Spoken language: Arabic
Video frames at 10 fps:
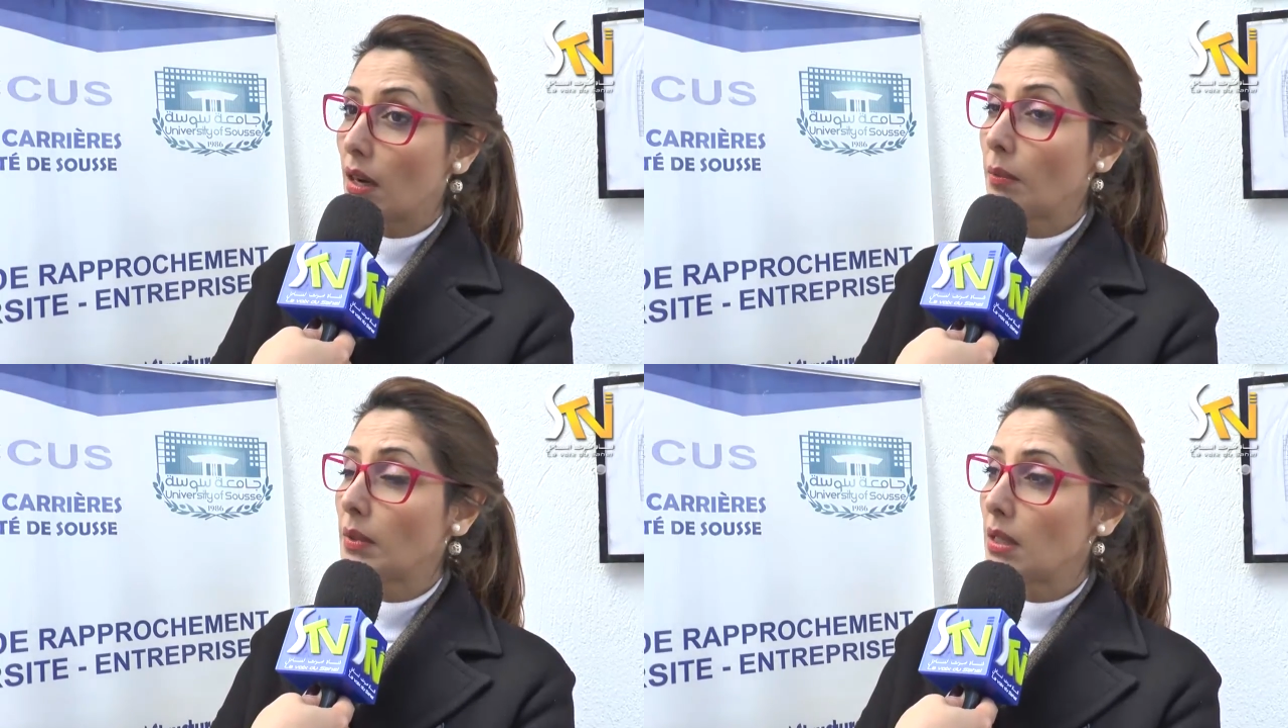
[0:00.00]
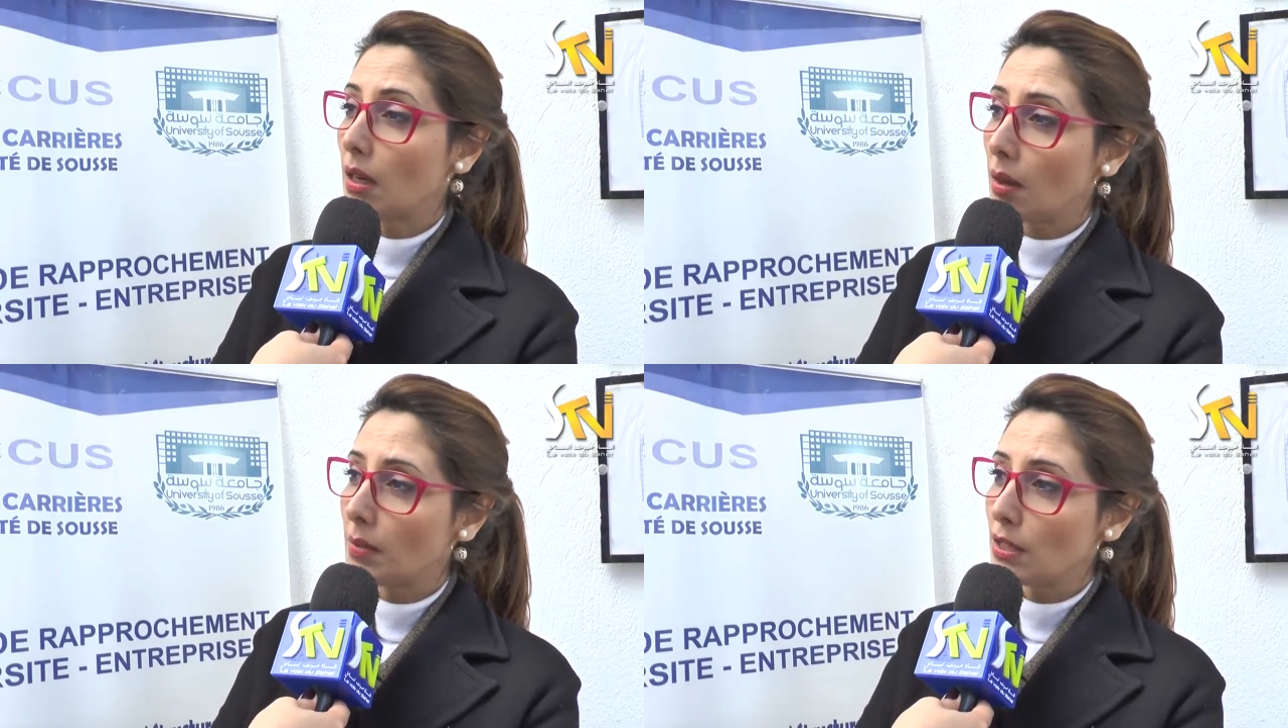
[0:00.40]
رام
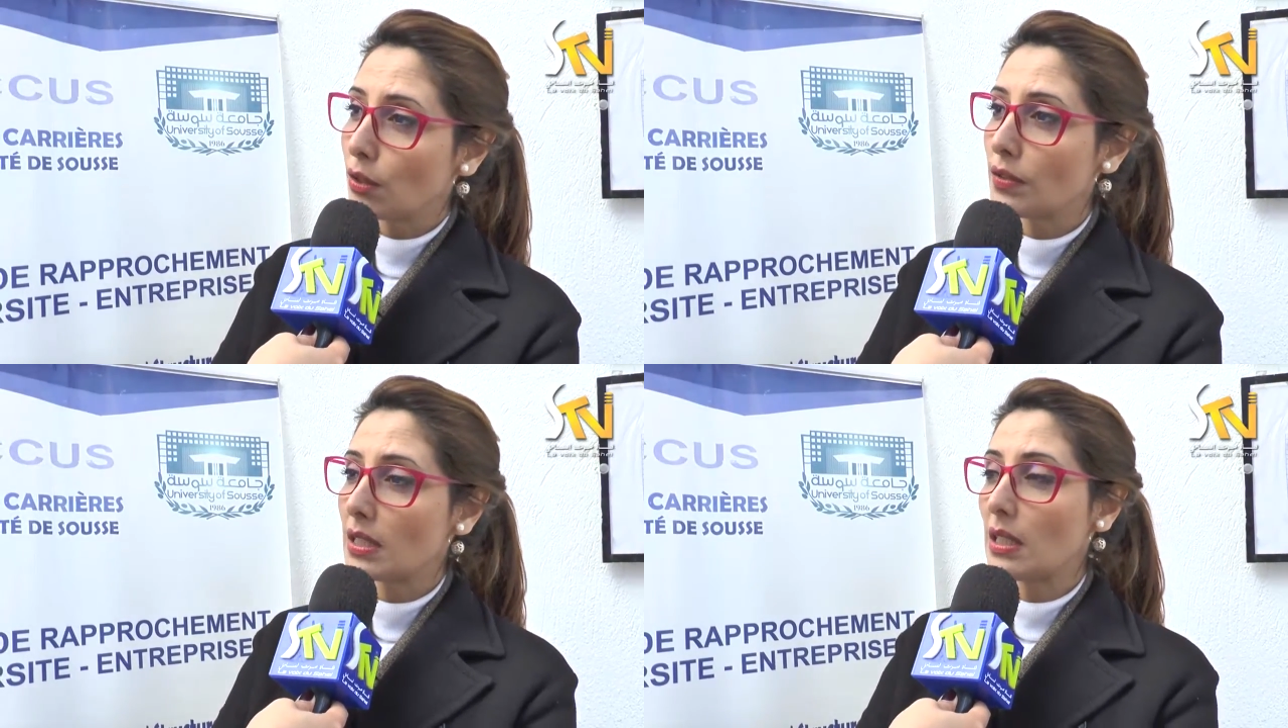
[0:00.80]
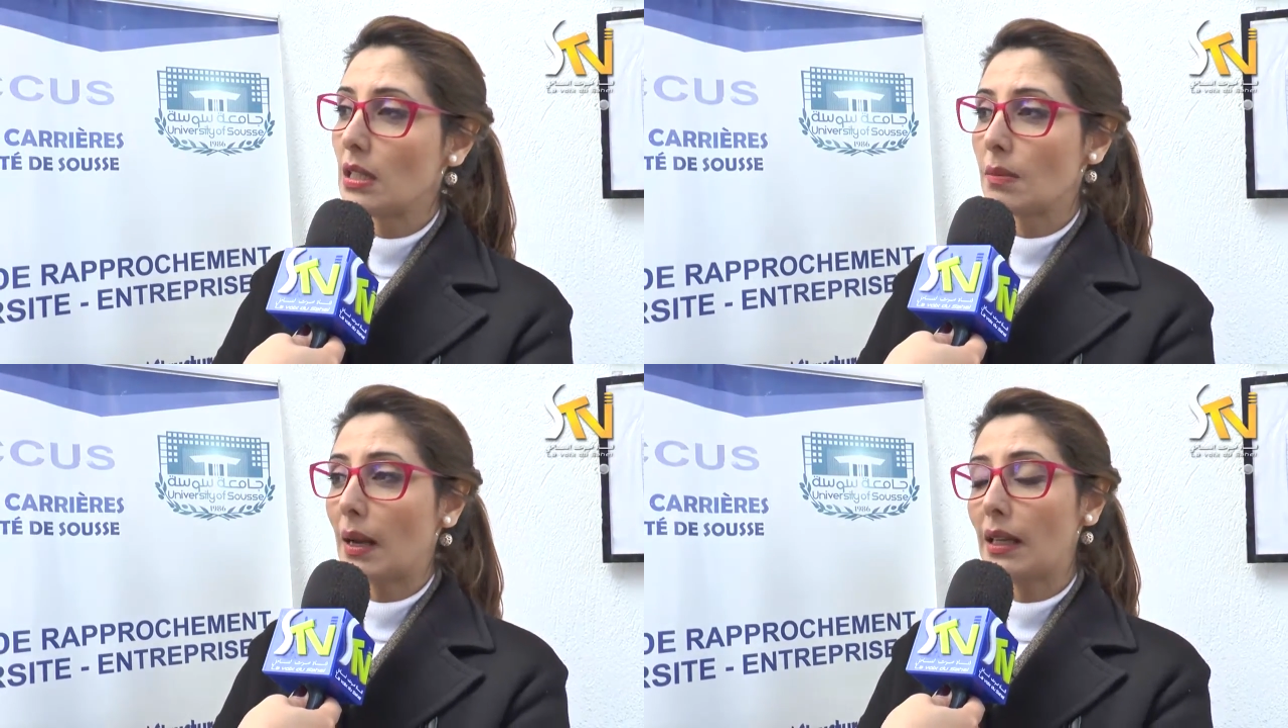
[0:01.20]
رام لي سوفت
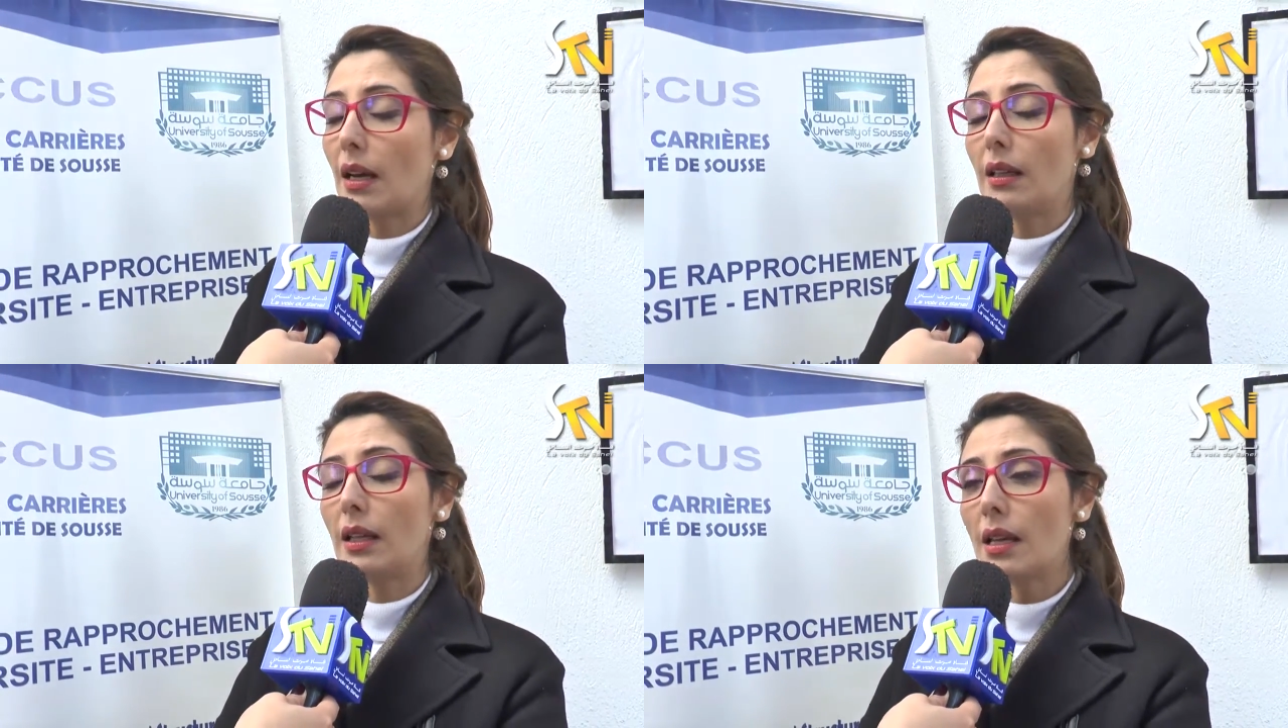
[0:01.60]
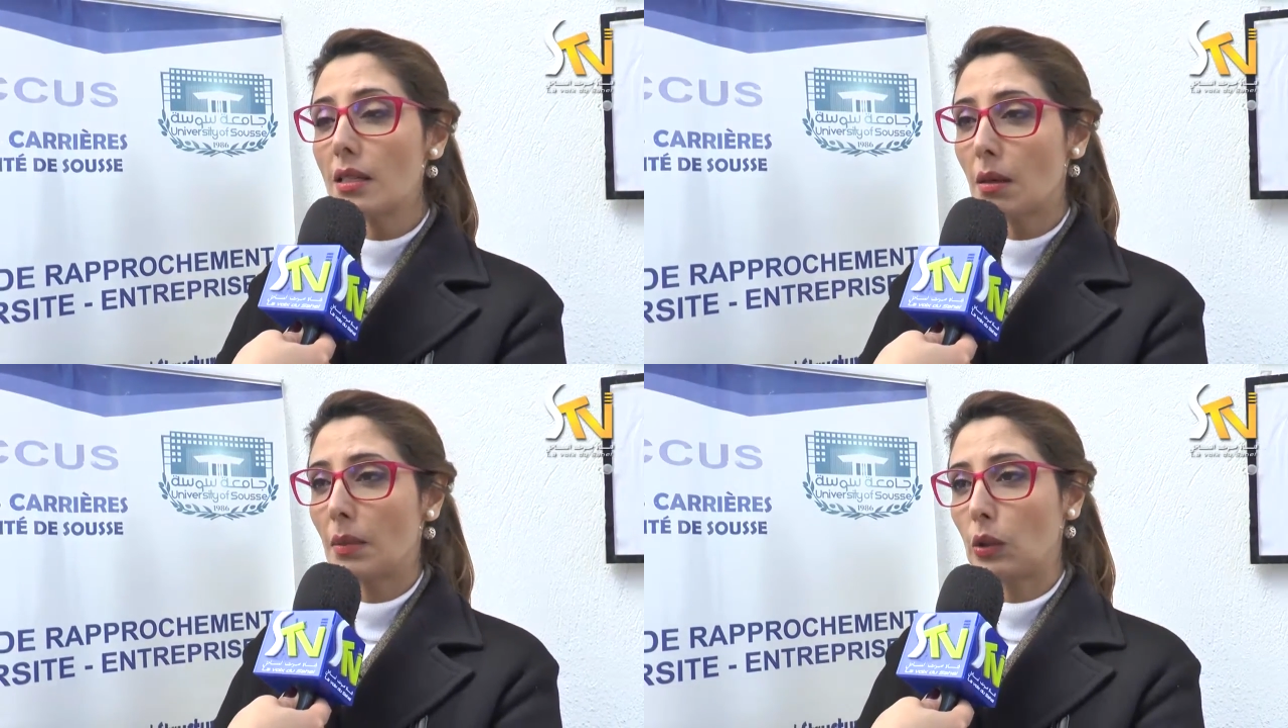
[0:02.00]
سكيلز معناها
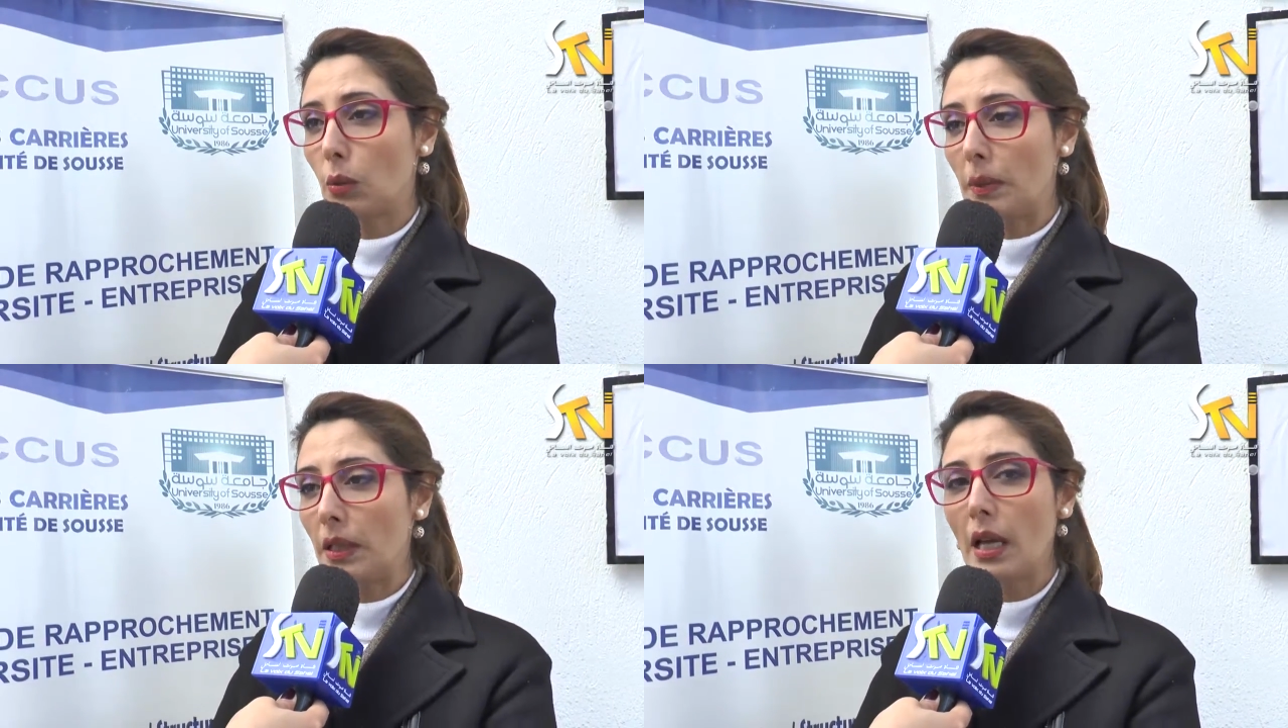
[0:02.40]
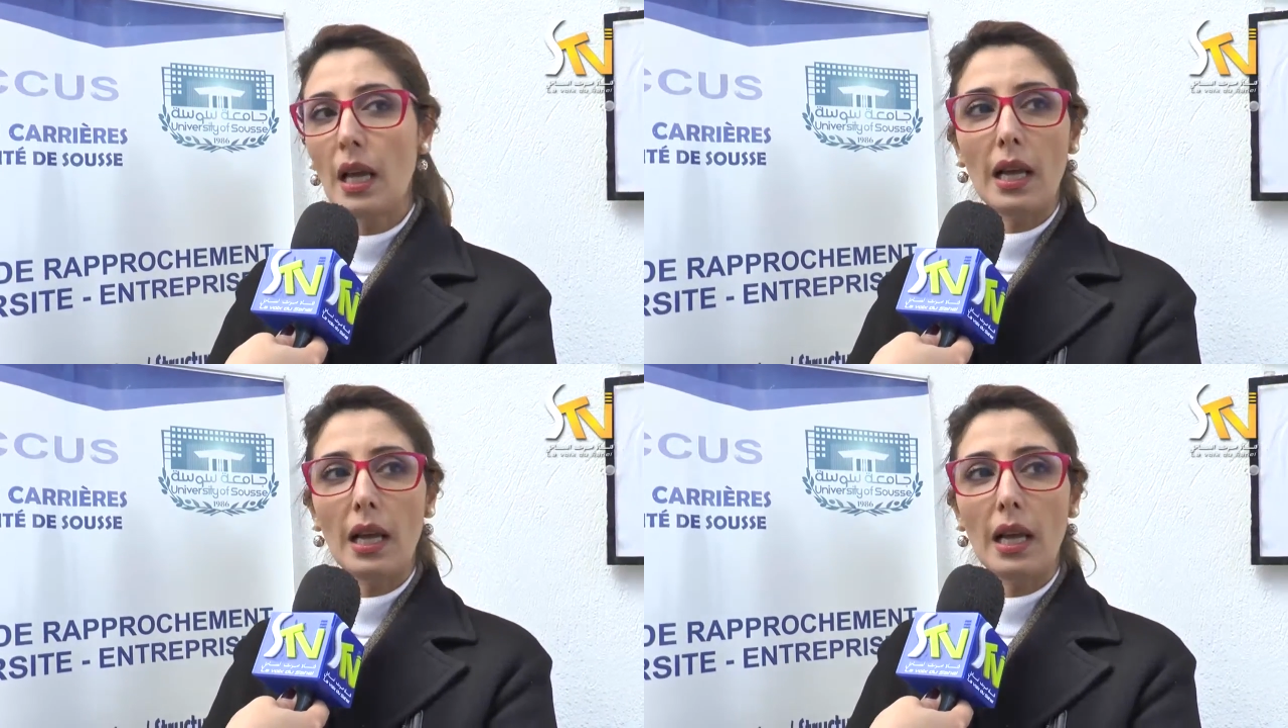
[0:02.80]
ياسر مطلوبين